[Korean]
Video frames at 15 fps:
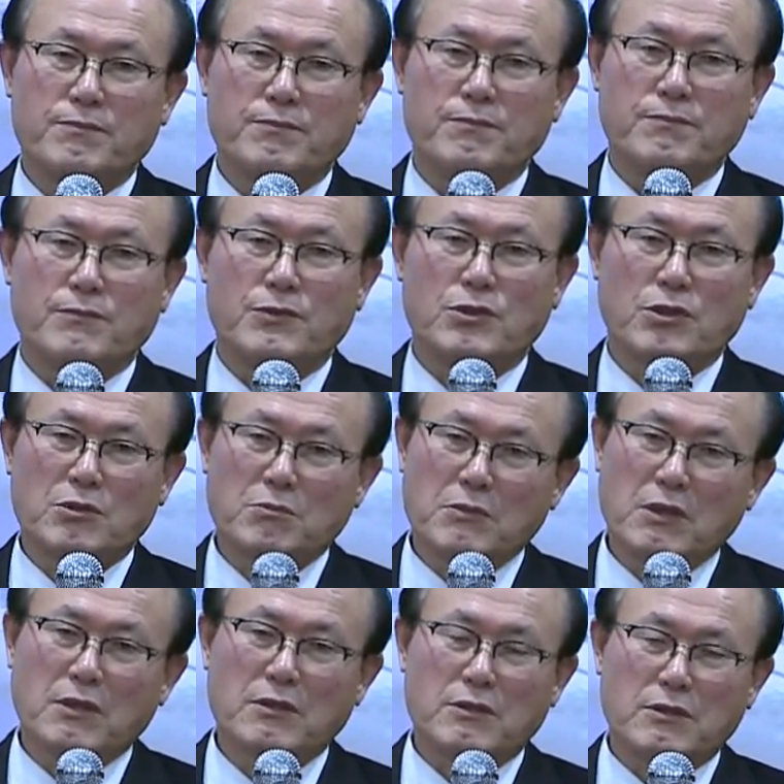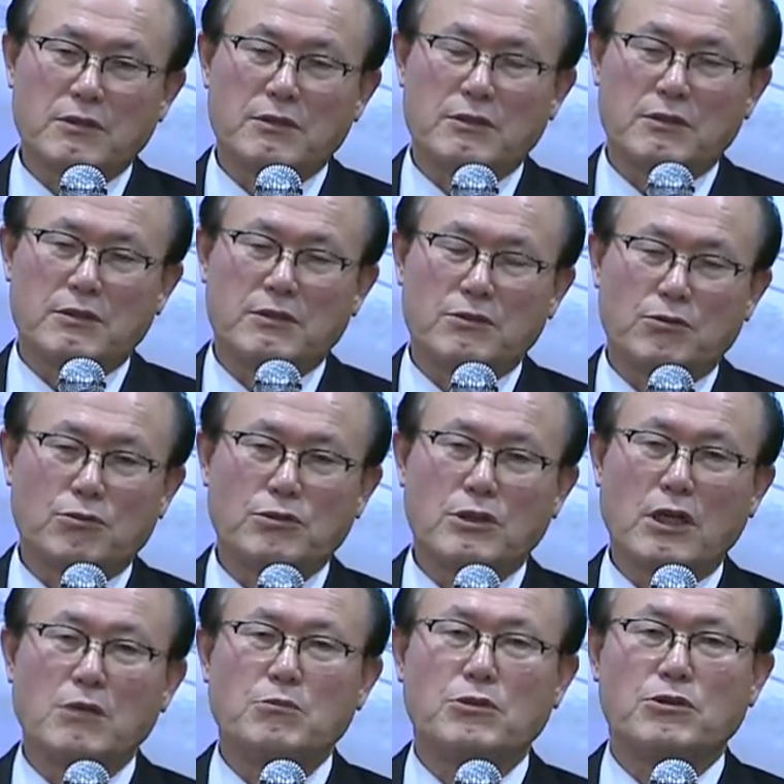음. 정말 그 어,
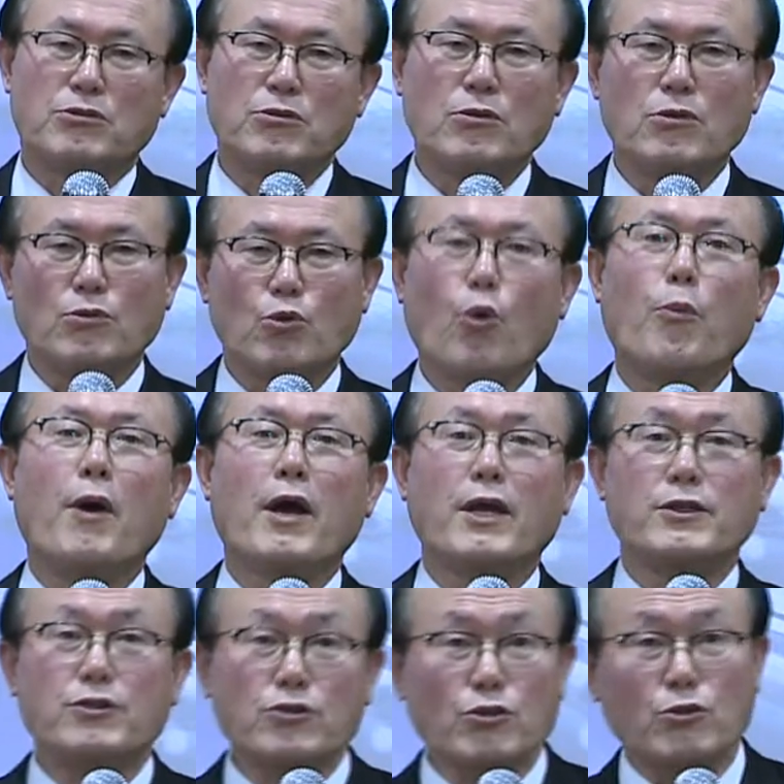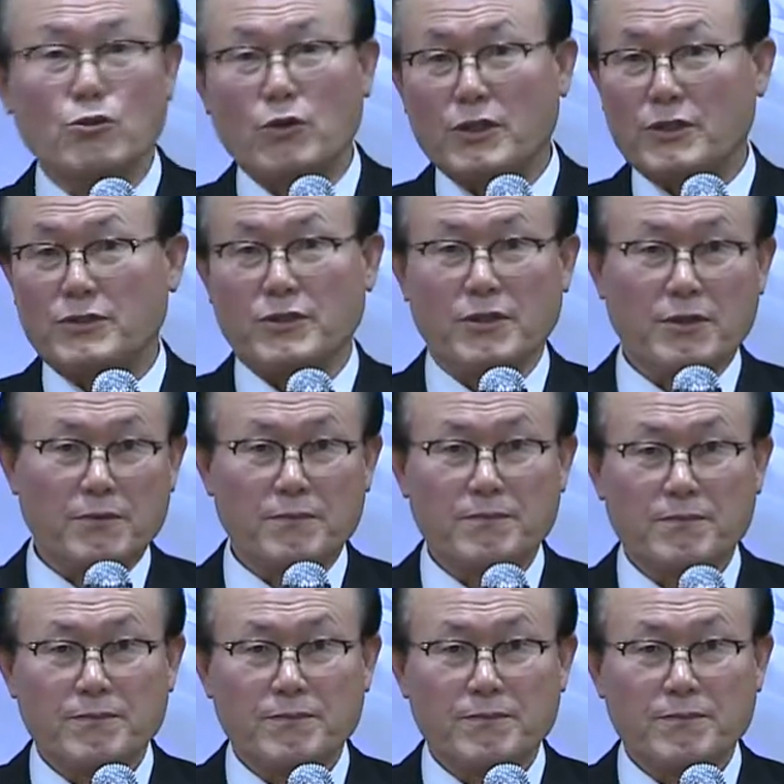논산 할머니도 노방에서 전도가 됐어요.